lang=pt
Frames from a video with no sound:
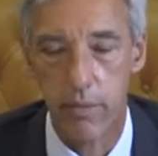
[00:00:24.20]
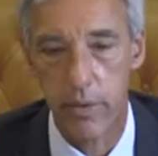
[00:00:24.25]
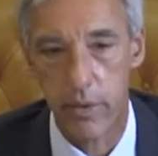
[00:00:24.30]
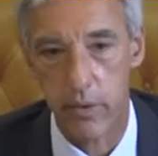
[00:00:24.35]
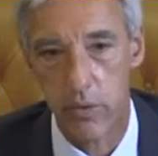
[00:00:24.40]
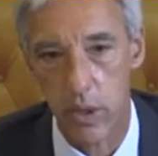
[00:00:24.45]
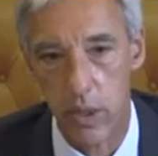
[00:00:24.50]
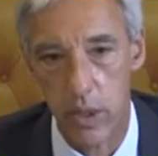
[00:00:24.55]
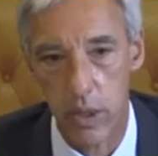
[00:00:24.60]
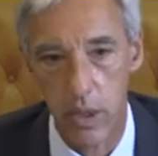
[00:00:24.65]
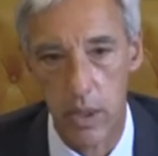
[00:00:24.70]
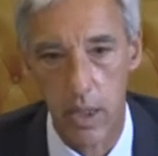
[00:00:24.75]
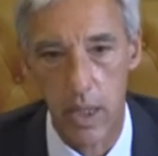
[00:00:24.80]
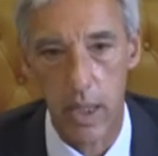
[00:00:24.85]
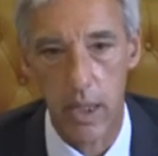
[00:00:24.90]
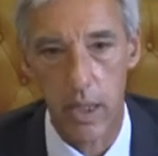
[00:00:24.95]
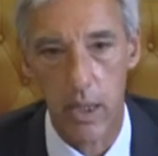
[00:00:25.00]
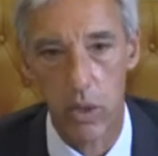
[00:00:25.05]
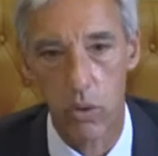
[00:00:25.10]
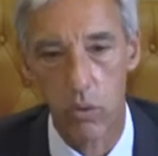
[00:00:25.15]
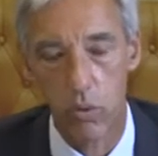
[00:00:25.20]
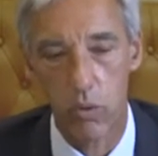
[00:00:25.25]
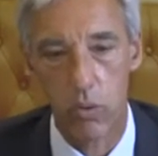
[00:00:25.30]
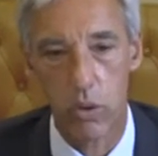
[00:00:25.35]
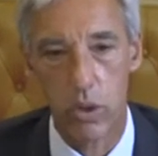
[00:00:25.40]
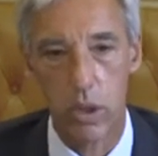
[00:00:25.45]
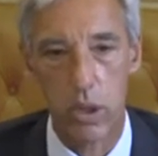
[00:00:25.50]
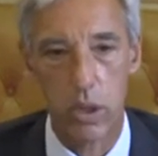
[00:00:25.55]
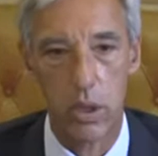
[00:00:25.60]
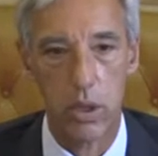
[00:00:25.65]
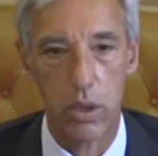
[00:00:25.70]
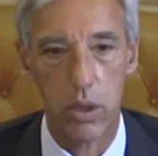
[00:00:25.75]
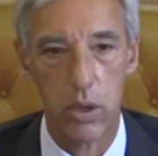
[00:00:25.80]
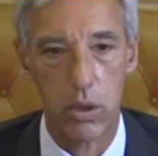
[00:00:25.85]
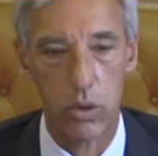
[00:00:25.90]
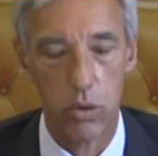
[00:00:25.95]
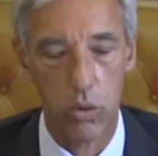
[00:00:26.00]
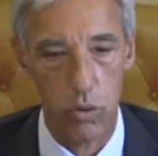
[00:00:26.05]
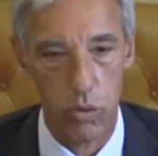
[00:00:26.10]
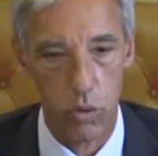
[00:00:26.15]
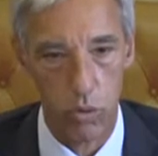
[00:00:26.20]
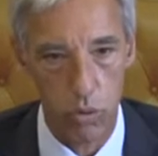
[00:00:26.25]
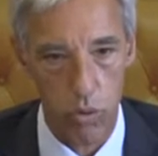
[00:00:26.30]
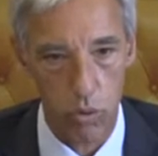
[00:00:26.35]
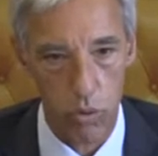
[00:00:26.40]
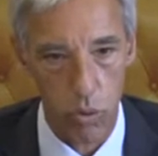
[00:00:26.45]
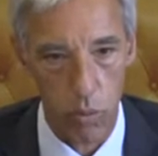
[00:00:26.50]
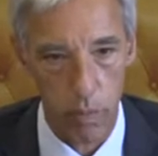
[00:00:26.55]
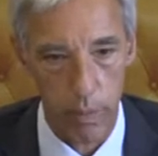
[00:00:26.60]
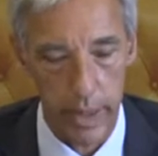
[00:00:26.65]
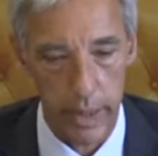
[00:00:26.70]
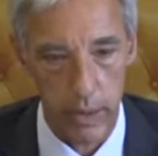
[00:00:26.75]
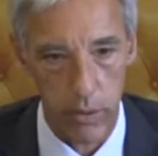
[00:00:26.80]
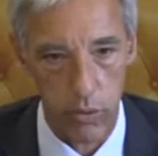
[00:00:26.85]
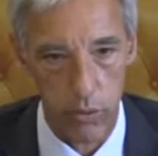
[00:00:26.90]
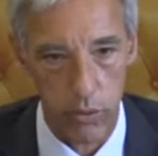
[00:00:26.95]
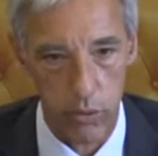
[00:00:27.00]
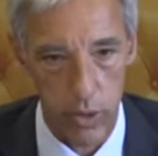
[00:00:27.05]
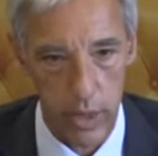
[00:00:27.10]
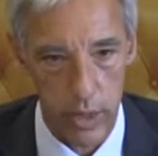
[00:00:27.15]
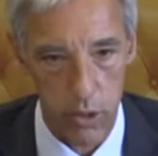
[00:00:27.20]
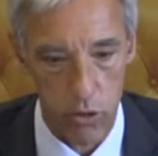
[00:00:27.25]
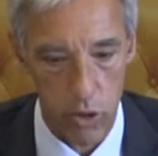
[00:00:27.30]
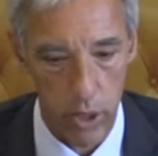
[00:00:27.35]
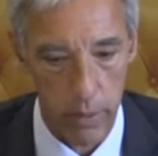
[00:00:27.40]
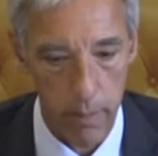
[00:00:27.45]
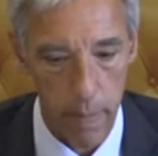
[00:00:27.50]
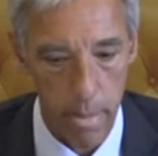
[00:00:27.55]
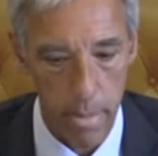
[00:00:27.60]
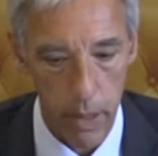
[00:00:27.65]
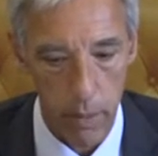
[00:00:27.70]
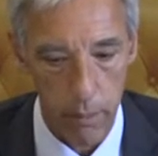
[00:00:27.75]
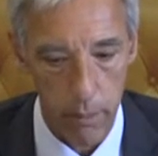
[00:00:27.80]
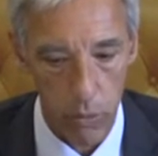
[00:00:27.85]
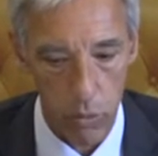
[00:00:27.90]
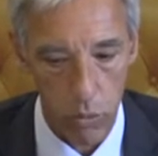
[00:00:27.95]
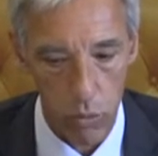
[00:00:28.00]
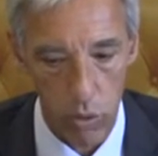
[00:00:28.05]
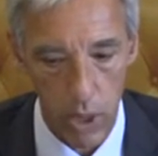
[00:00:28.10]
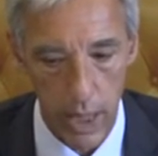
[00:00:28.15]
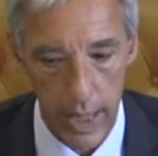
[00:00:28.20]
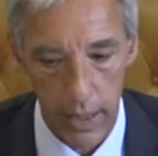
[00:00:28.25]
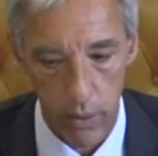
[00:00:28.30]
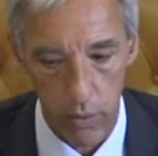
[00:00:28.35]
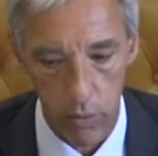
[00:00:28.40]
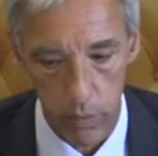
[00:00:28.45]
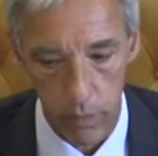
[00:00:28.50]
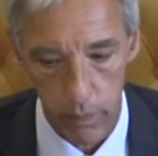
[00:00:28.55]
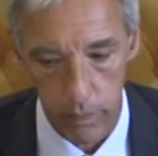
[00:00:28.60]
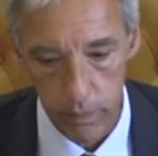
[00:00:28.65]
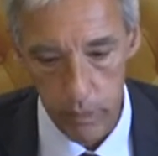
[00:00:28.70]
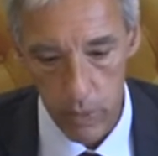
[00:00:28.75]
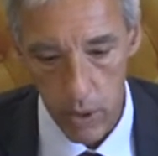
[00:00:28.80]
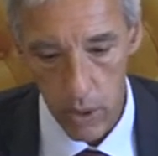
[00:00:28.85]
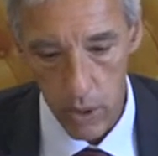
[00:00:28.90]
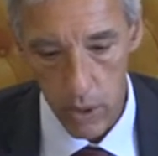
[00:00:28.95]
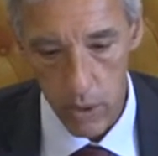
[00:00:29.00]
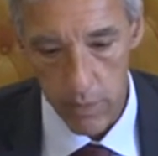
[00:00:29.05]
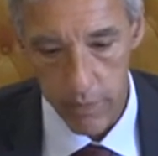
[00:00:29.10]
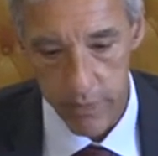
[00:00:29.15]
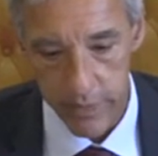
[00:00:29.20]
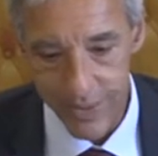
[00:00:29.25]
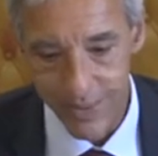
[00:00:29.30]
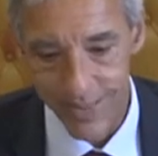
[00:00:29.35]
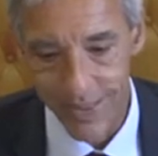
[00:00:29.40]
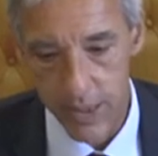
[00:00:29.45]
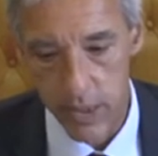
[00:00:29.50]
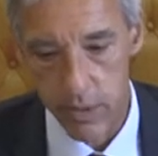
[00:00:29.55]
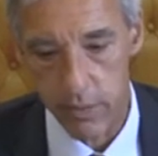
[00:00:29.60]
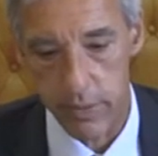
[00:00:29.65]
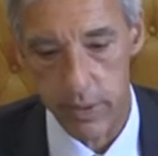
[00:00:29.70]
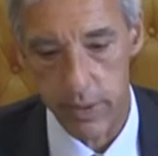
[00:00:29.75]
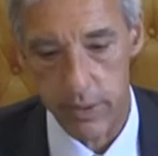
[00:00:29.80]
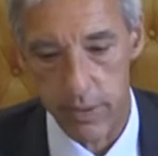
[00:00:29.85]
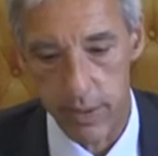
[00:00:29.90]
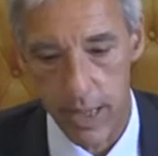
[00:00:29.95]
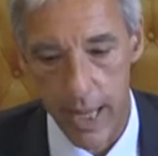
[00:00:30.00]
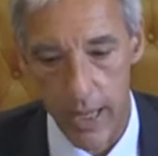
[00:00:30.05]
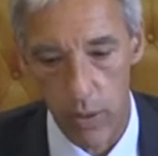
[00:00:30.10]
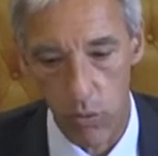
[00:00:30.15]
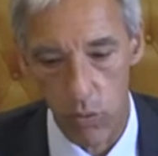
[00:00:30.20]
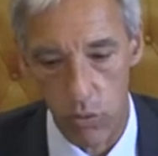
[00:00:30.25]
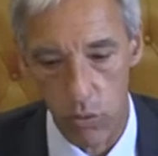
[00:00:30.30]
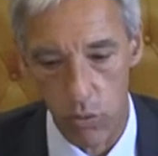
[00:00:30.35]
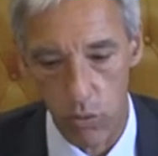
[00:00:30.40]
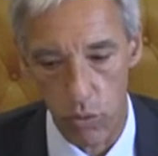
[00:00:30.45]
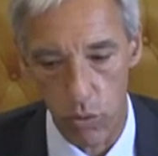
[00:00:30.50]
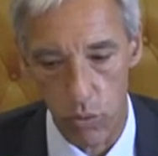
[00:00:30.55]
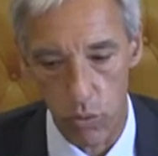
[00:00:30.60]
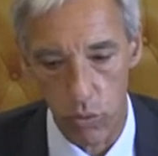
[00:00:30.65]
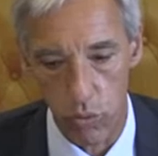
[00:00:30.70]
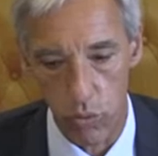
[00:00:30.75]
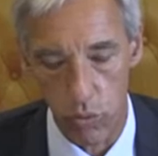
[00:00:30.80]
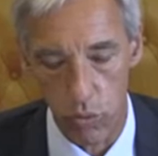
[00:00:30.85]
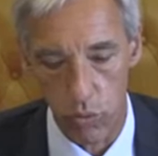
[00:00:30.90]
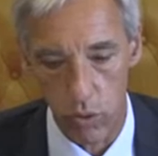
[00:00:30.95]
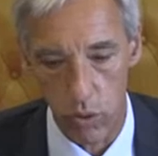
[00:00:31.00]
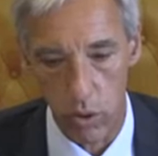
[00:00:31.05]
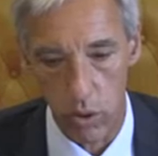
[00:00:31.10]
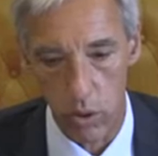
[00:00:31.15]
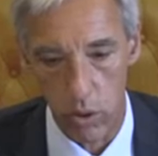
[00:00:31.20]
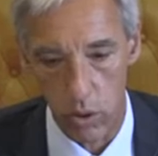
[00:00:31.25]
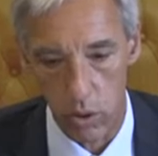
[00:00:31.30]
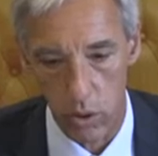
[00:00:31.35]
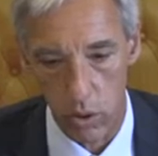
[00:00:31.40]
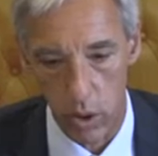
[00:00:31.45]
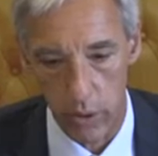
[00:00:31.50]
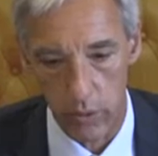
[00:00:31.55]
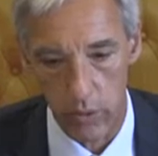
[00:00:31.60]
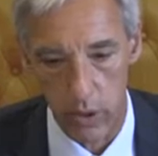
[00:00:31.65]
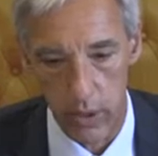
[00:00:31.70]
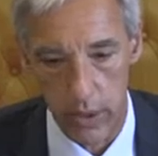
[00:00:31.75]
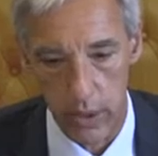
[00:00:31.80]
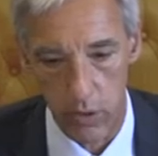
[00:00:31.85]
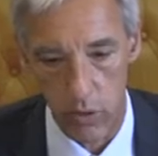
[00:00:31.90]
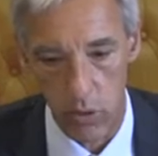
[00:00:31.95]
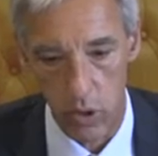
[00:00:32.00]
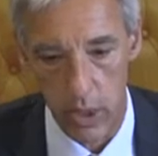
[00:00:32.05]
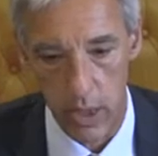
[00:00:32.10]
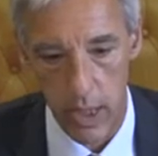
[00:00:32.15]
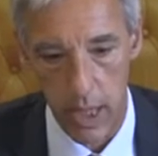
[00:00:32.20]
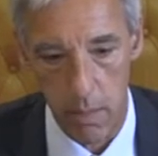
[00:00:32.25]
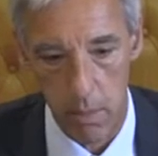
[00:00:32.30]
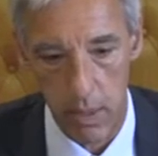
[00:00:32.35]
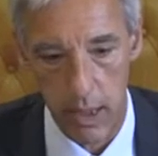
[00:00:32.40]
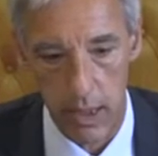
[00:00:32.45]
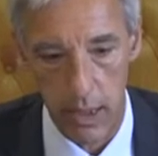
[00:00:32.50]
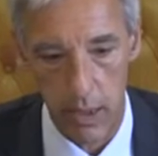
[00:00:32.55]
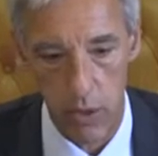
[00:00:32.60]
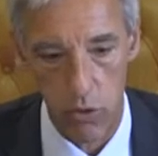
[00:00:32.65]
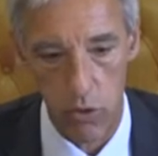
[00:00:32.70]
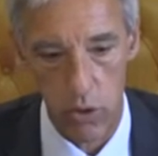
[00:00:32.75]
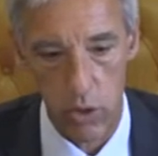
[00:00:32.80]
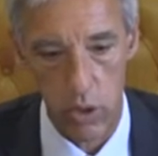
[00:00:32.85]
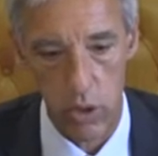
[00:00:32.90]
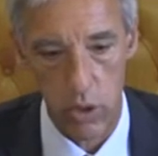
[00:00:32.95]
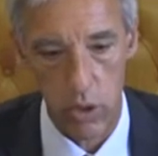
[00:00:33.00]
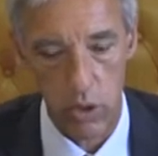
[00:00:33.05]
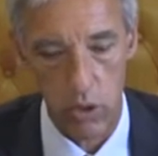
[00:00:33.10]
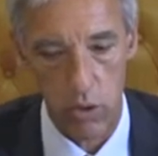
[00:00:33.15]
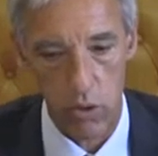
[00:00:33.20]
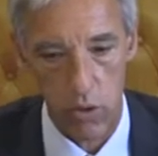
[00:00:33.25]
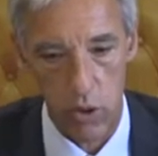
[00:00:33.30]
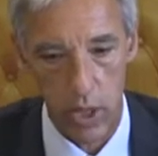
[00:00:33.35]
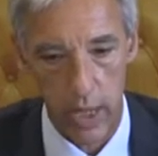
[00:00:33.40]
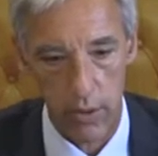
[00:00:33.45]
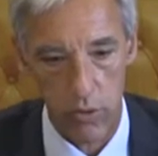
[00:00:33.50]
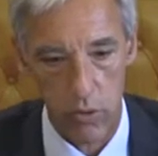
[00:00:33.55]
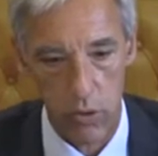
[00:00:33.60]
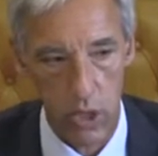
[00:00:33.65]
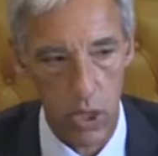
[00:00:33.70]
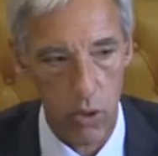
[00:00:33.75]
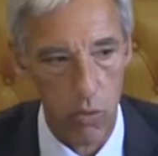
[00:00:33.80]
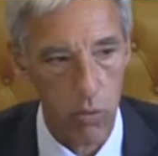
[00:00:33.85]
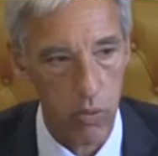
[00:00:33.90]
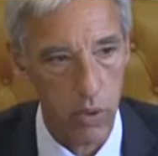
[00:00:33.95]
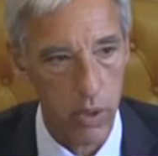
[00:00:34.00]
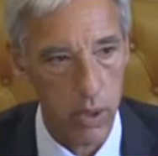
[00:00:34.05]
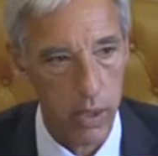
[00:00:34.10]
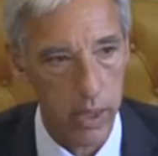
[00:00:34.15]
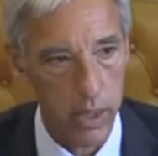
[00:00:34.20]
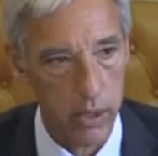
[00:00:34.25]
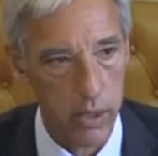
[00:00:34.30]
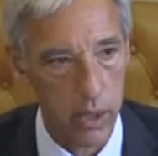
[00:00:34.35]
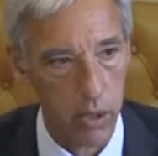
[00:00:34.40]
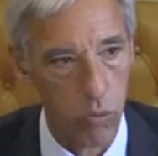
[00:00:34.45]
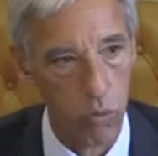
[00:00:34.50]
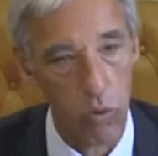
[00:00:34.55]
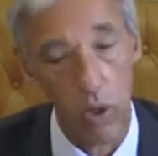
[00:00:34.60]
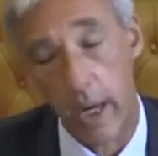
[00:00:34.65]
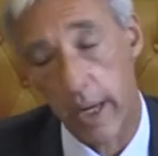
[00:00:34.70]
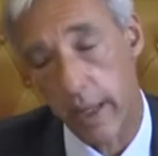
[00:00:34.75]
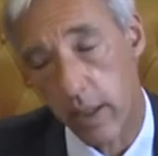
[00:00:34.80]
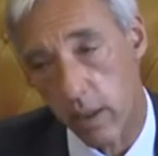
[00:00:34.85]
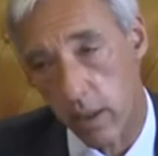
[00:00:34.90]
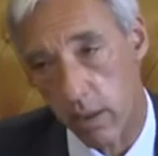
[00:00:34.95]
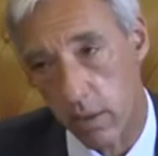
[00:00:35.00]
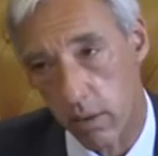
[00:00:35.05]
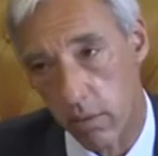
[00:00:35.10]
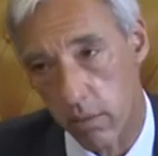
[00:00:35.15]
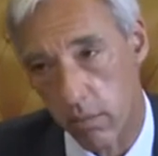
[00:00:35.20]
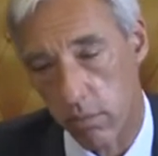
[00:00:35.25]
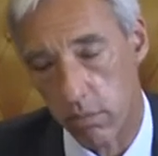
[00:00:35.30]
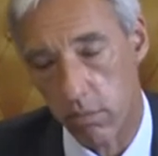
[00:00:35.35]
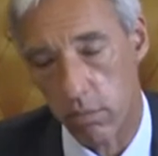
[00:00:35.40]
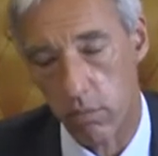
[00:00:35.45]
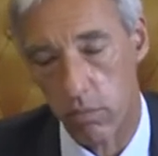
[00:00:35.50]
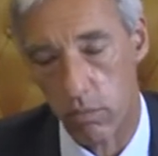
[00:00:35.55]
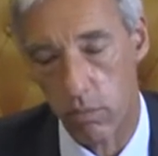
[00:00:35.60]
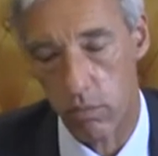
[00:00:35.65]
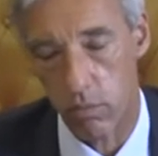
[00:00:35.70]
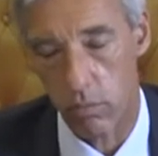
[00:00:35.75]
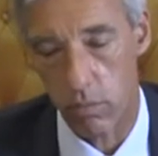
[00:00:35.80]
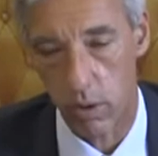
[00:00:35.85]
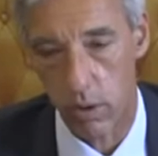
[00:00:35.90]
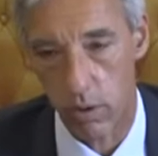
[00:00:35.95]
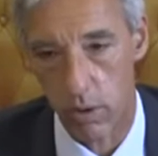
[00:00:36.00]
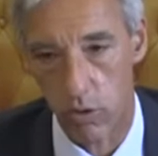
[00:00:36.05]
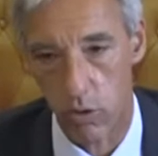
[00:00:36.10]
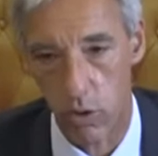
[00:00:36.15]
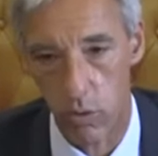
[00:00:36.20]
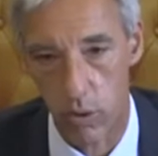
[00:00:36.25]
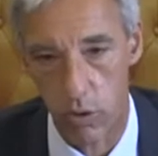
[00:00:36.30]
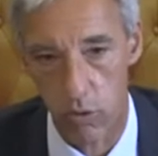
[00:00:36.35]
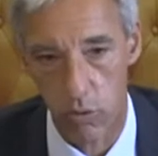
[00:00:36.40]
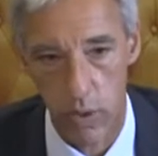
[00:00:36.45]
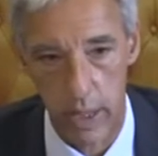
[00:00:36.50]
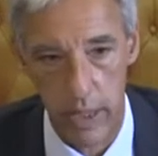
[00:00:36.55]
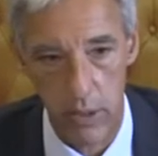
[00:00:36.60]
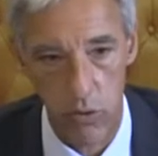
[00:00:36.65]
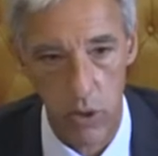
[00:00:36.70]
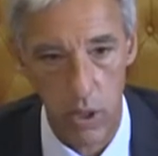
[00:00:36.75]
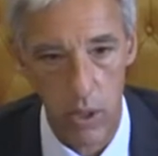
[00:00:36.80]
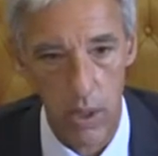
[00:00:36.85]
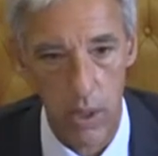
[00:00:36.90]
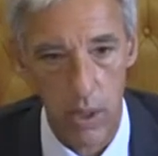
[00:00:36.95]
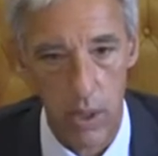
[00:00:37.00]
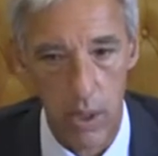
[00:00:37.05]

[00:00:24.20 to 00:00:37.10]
fazer aquilo que nos compete, ou seja, por um lado, fazer avançar um conjunto de dossiês dinâmicas que já estão a ter lugar e em relação aos quais